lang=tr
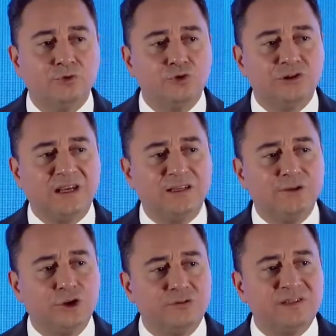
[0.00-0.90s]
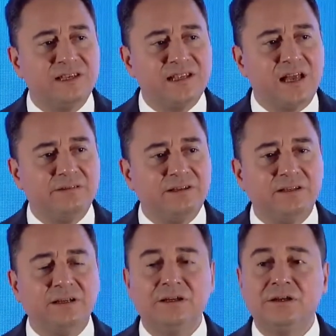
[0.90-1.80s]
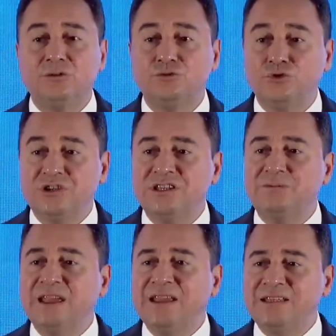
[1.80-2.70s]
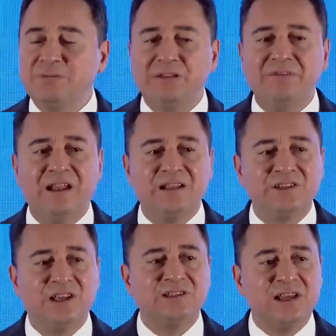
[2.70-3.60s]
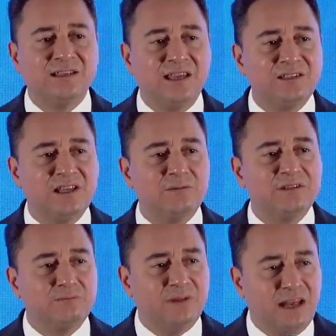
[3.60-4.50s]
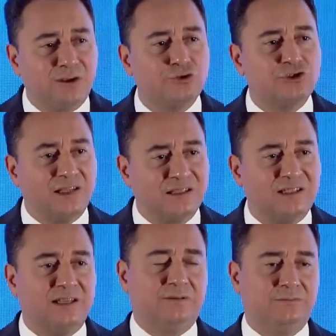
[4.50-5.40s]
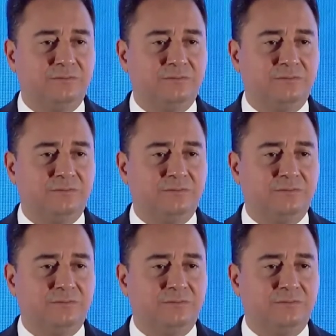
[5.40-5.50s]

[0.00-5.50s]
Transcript: Bu ülkenin döviz rezervi turizmde hizmet veren çalışan gençlerimizin bilek gücü, alın teri.